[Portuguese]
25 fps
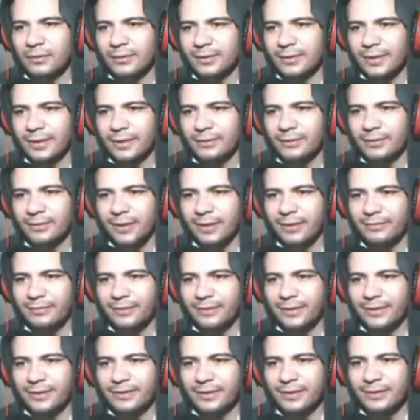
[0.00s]
certo? Aí
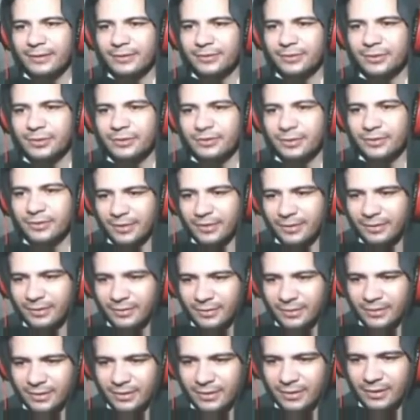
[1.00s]
fica esse cantinho aí, ó.
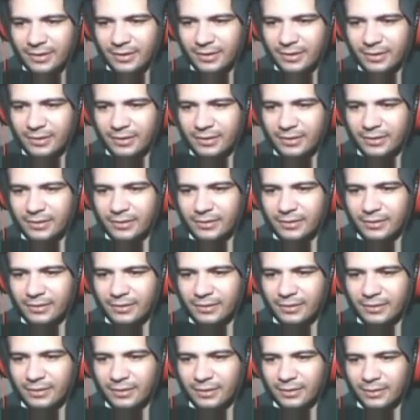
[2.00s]

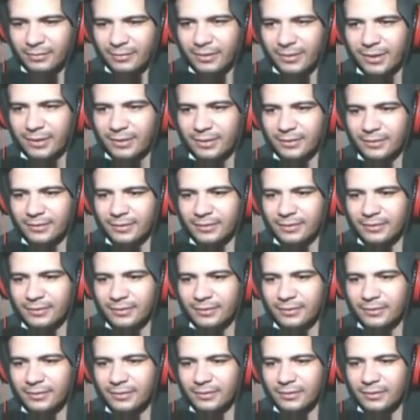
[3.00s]
Ah, bacana.
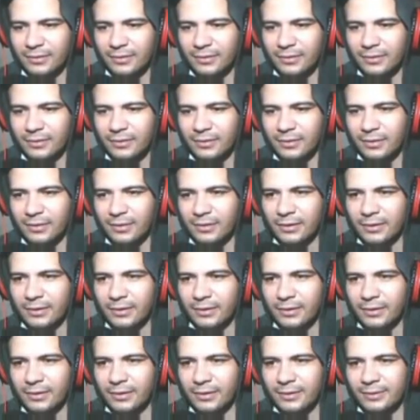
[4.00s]

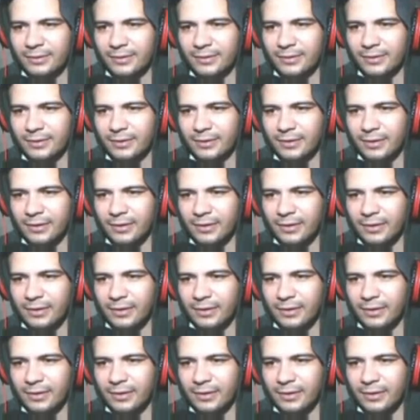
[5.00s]
E esse aqui.